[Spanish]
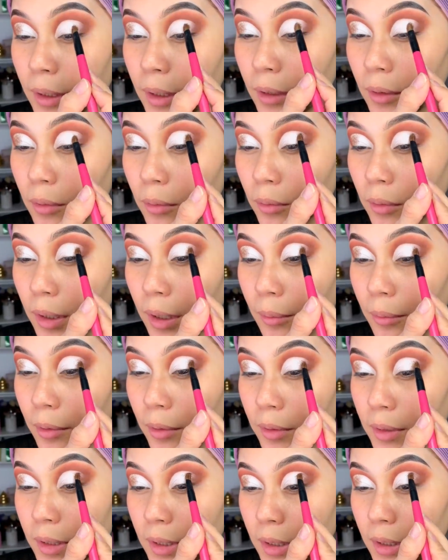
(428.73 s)
con una
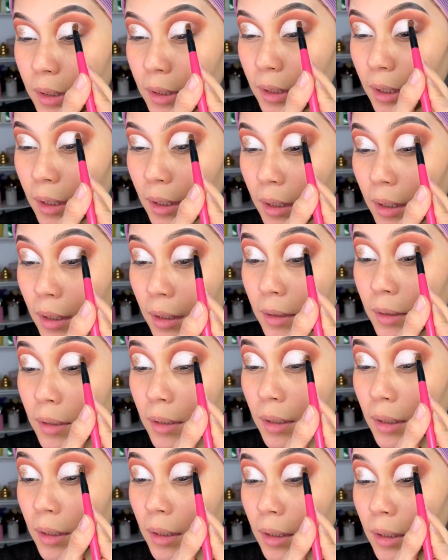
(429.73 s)
brochita
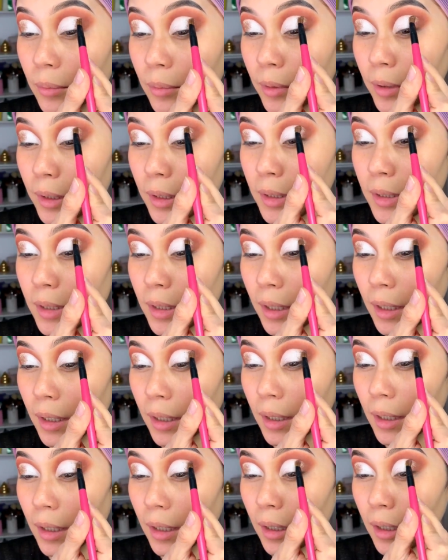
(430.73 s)
así y voy a
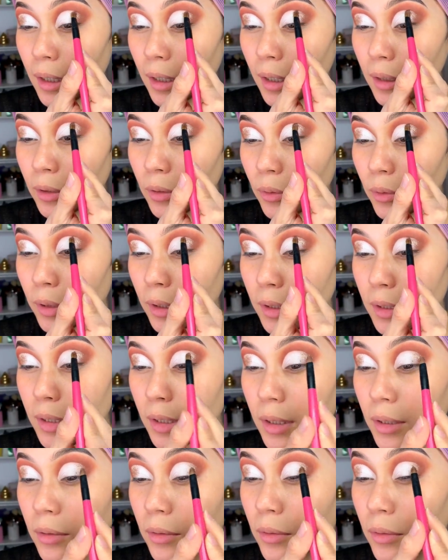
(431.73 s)
estar a
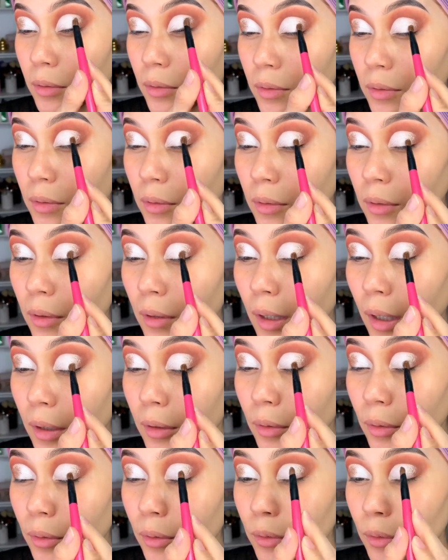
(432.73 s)
toquecitos
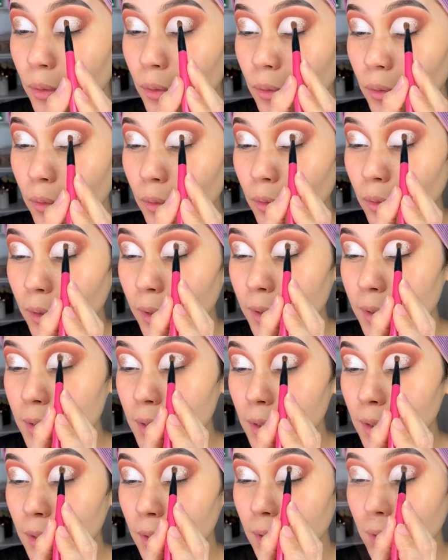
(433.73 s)
colocando todo lo que es
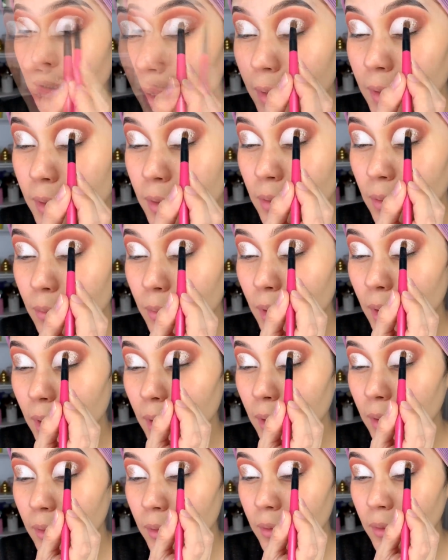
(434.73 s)
el glitter. Más o
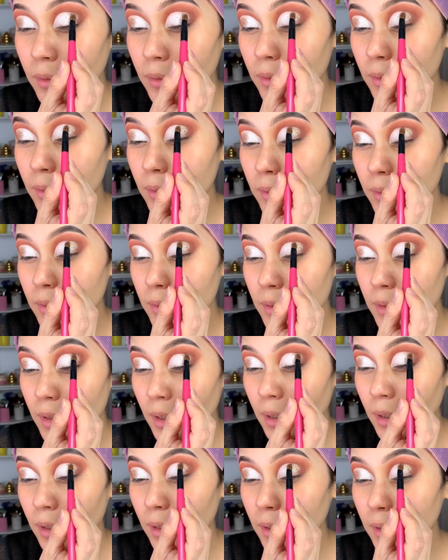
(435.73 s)
menos
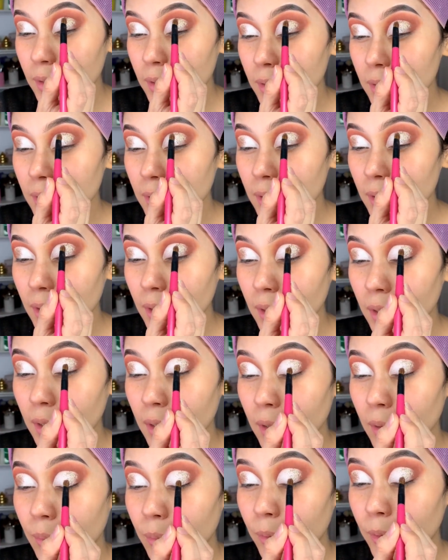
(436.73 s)

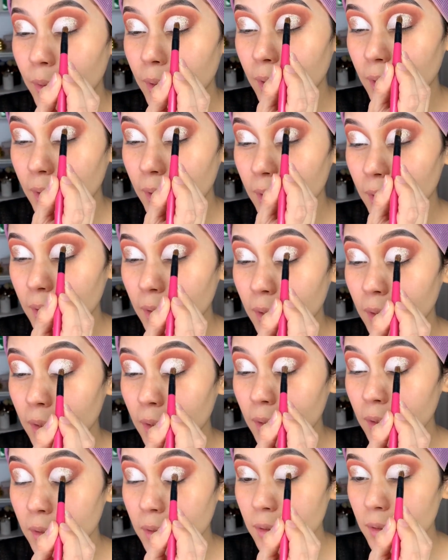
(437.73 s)
hasta por aquí,
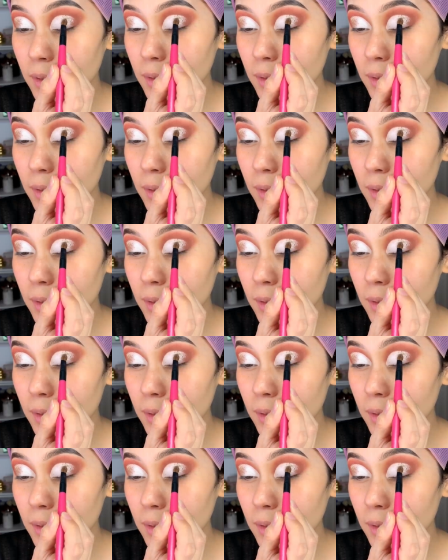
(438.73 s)
niñas.